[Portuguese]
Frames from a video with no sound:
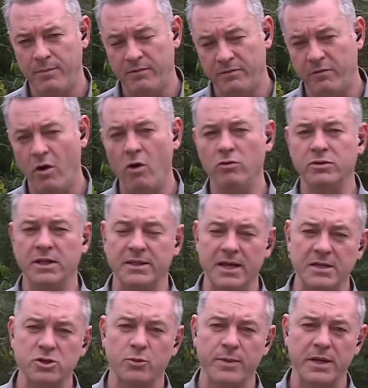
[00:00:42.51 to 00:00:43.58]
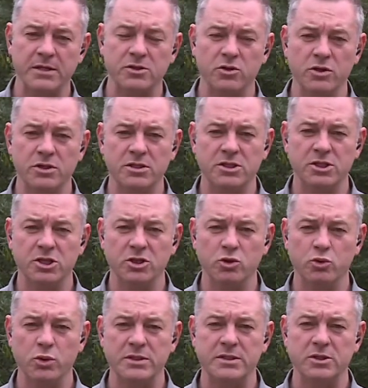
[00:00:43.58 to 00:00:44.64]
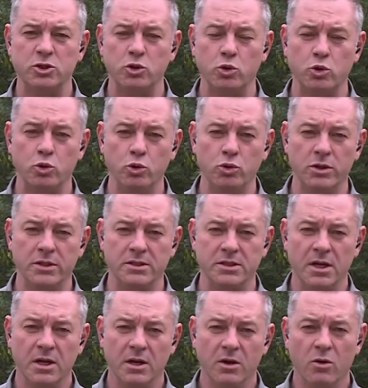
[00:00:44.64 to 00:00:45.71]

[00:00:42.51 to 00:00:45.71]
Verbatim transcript: volta das operações de duas estruturas,